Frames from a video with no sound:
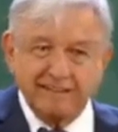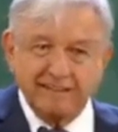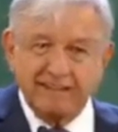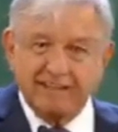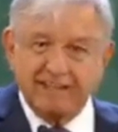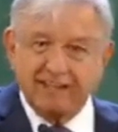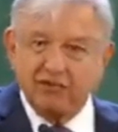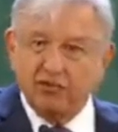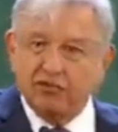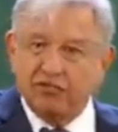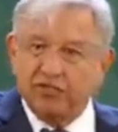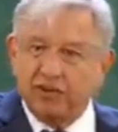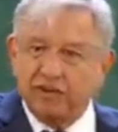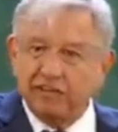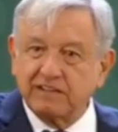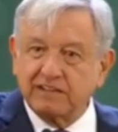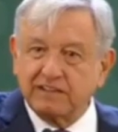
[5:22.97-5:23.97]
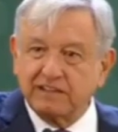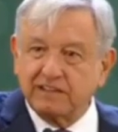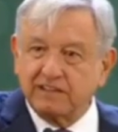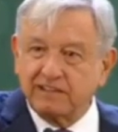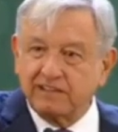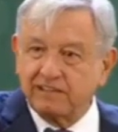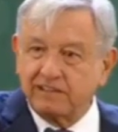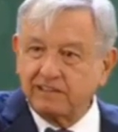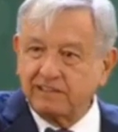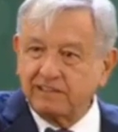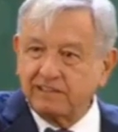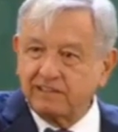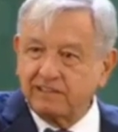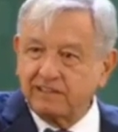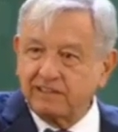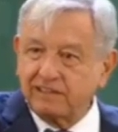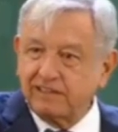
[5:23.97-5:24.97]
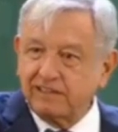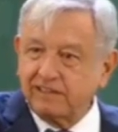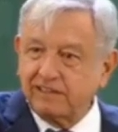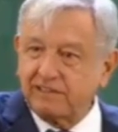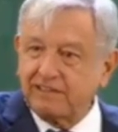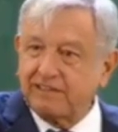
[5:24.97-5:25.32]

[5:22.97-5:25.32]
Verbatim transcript: y que no falte eh,